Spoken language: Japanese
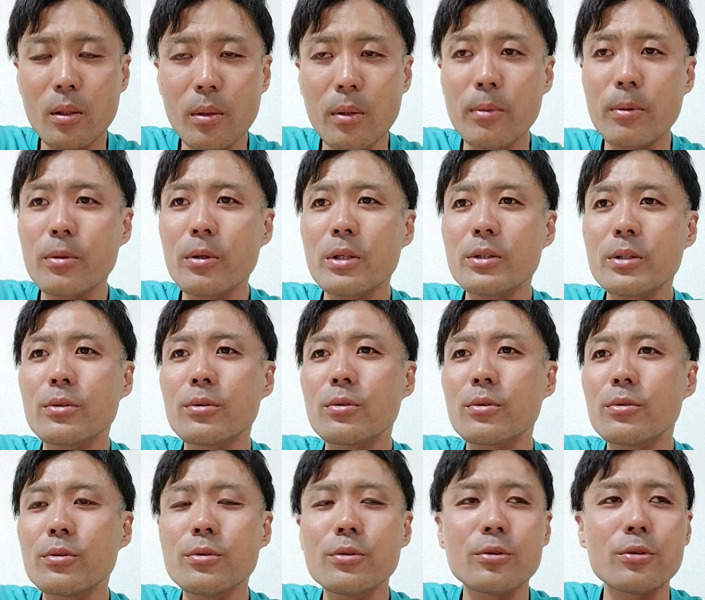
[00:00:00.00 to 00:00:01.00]
僕はそ
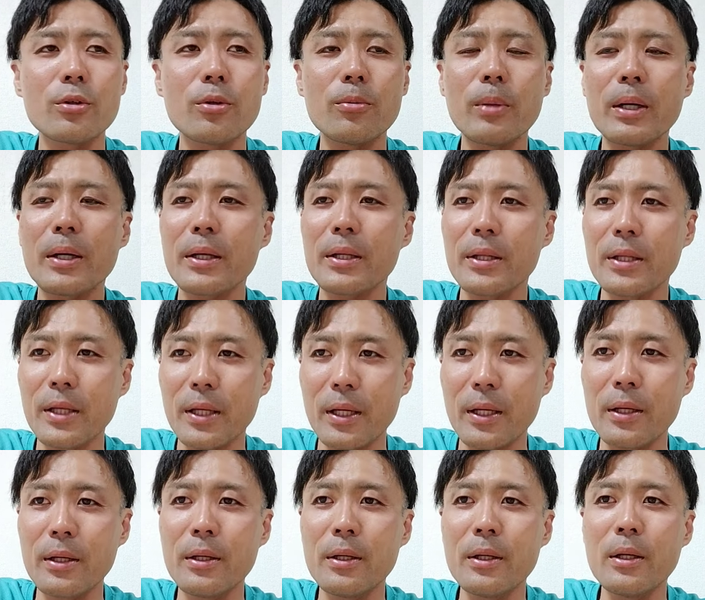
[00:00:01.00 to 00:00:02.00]
のルールを曲げ
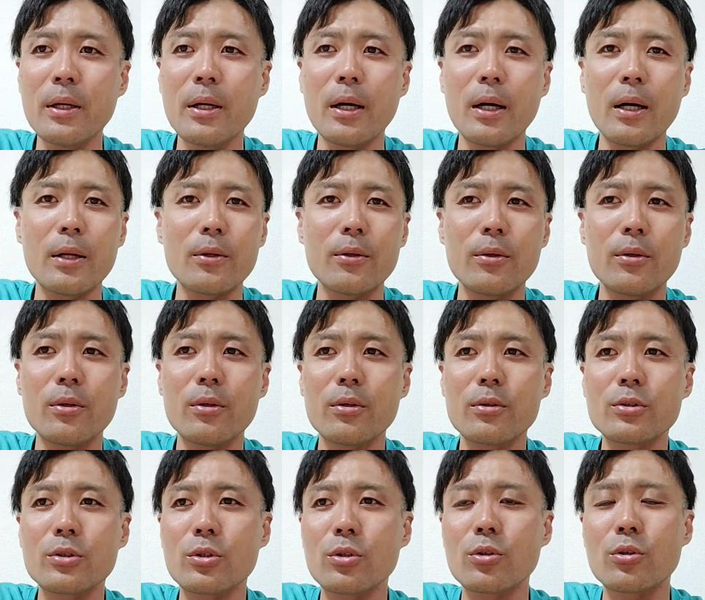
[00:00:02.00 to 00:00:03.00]
てあ
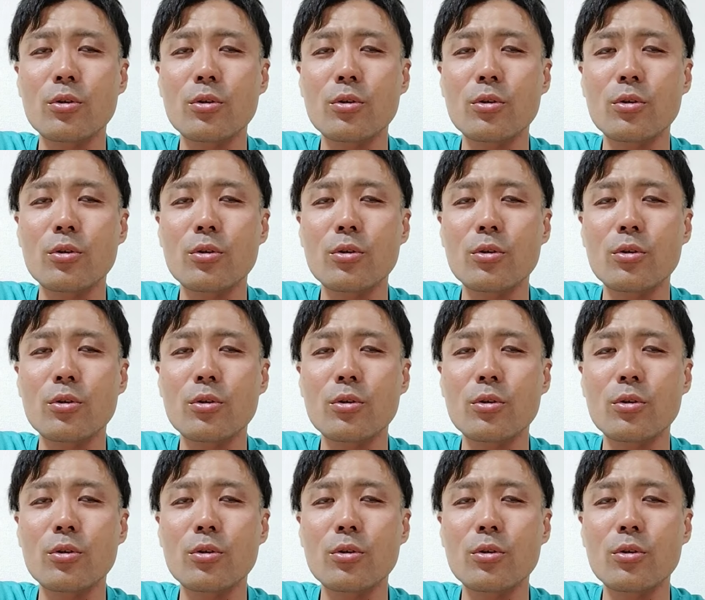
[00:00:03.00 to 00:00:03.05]
のちょっと